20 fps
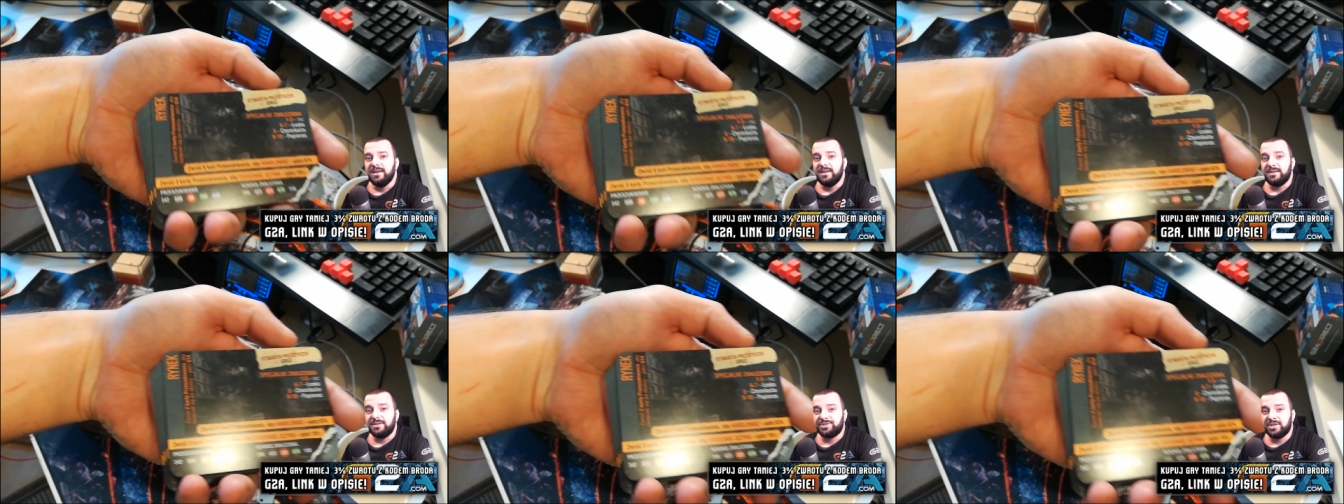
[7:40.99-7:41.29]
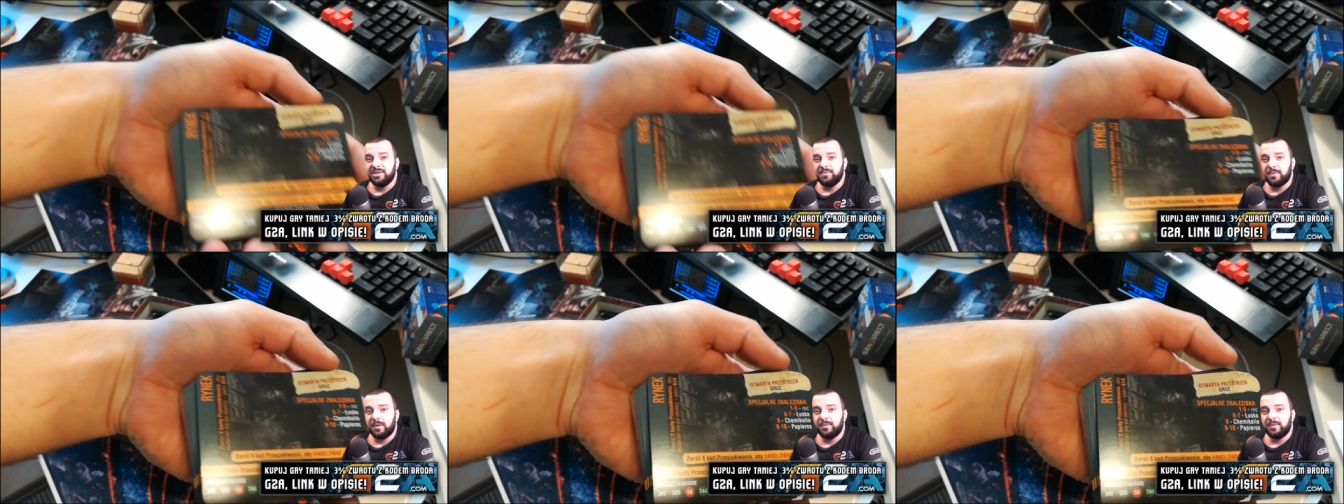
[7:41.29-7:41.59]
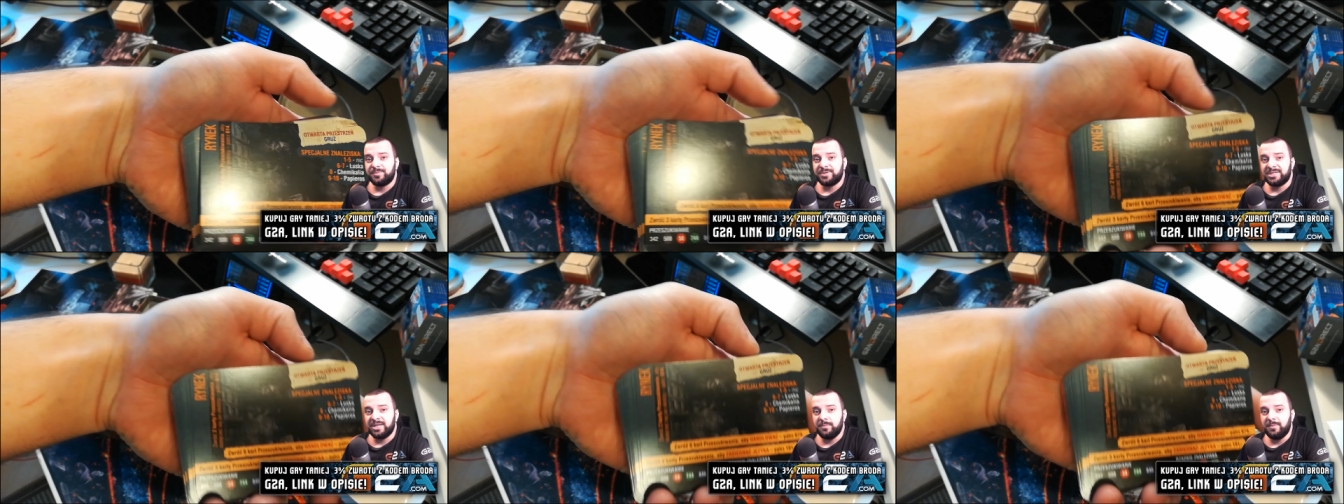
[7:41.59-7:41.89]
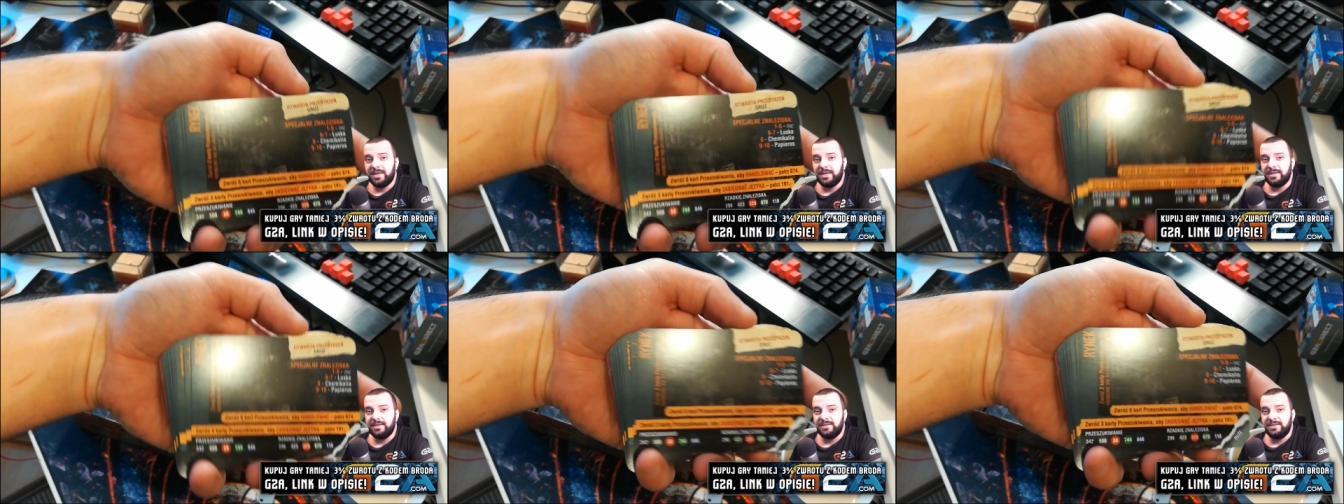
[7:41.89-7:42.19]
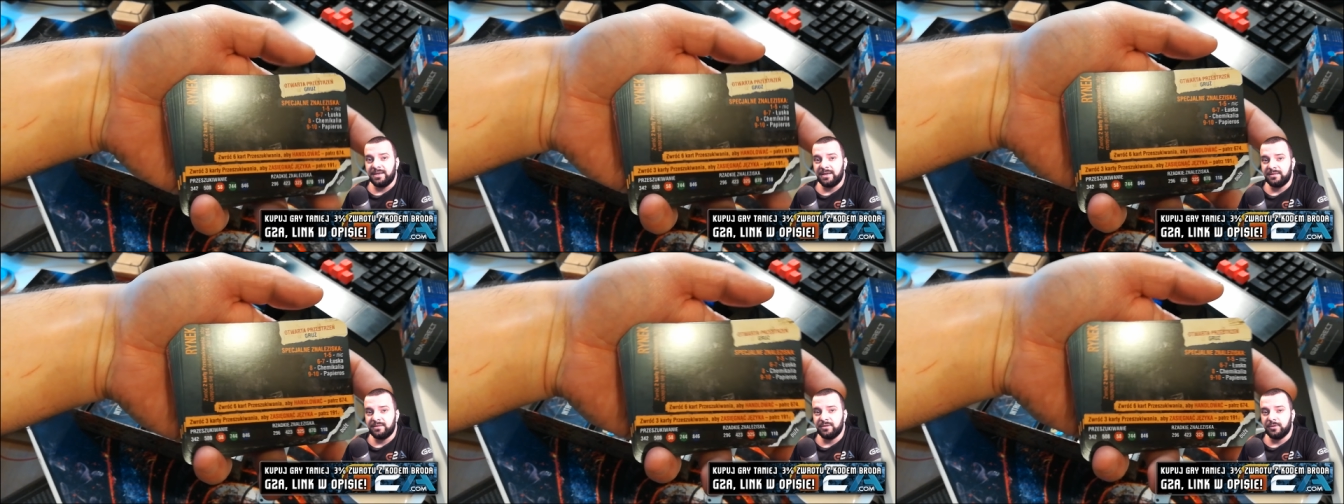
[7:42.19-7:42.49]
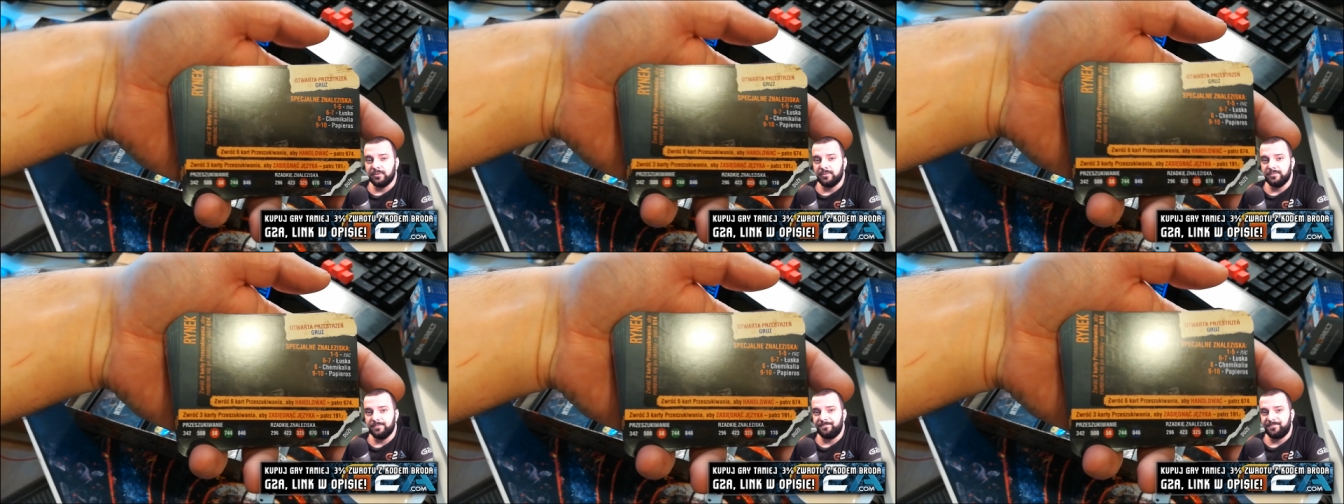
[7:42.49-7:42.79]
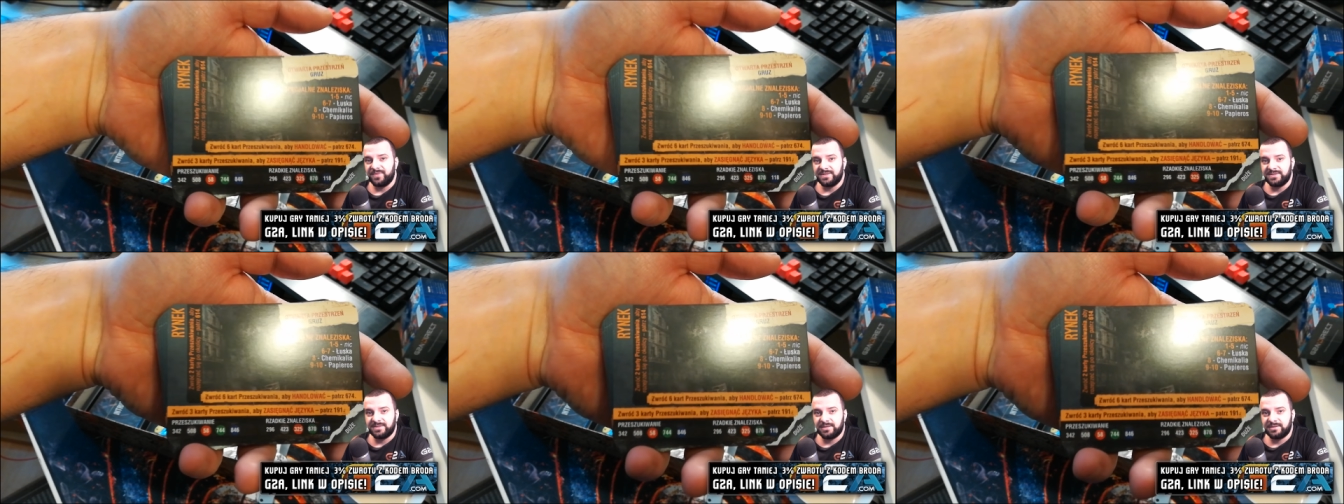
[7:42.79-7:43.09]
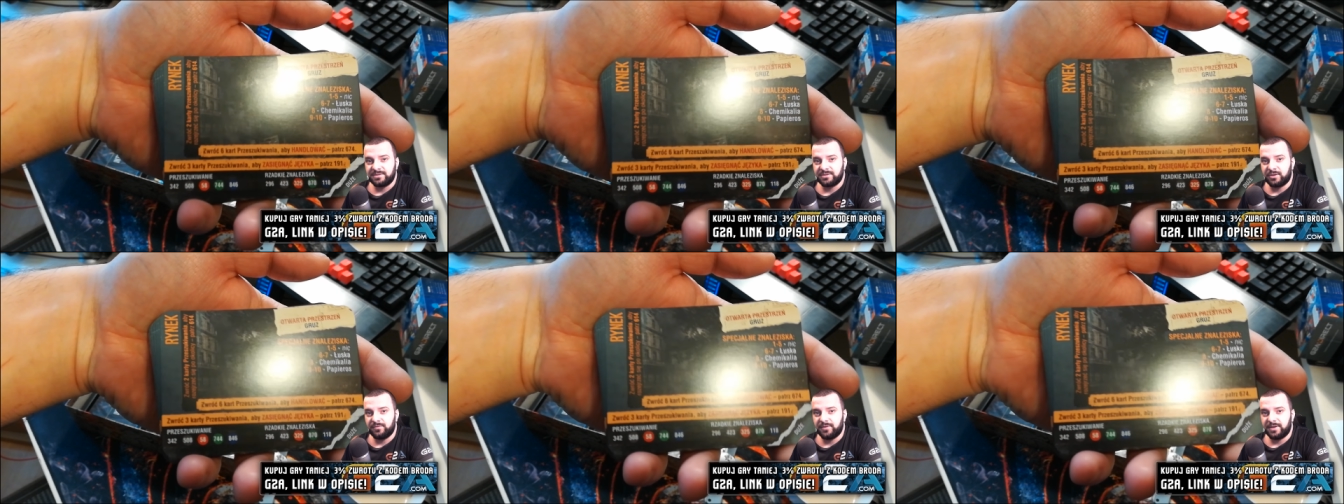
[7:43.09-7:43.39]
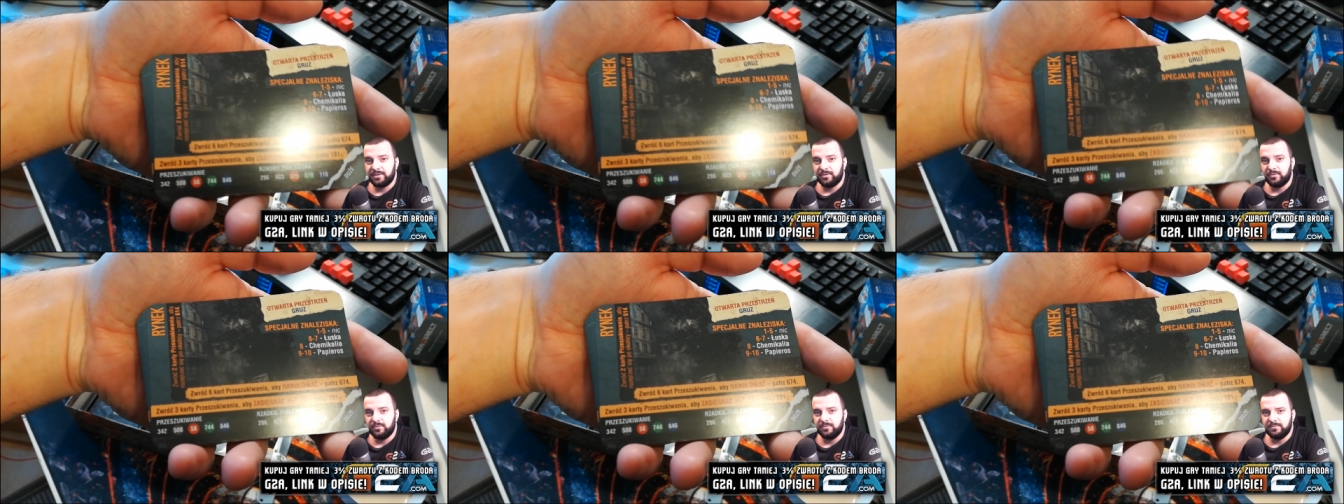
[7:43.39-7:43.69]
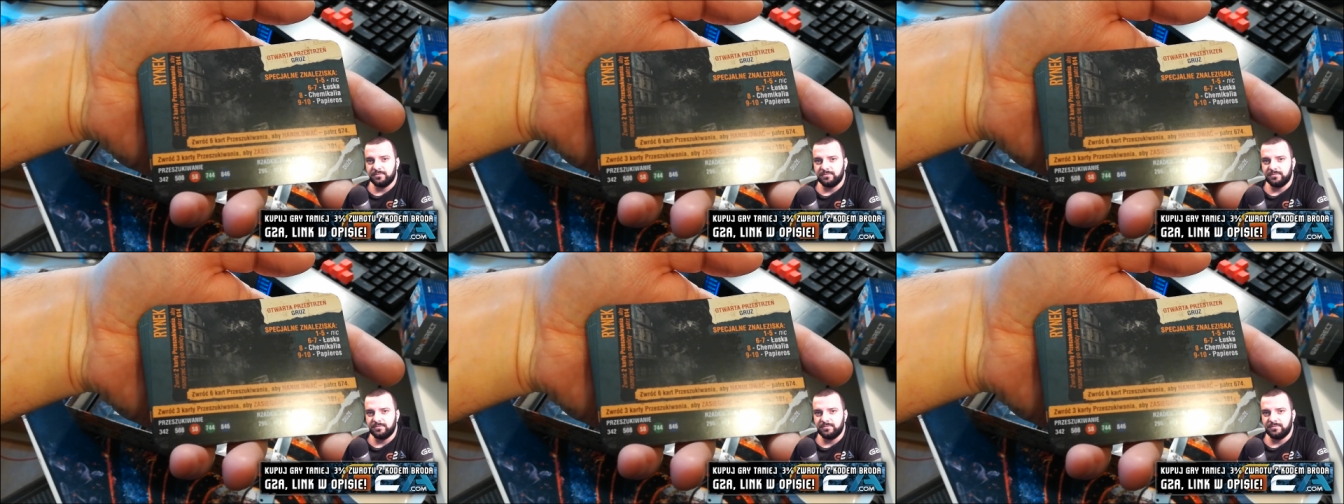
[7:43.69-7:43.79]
jeżeli mamy przynajmniej jedną zadyskowaną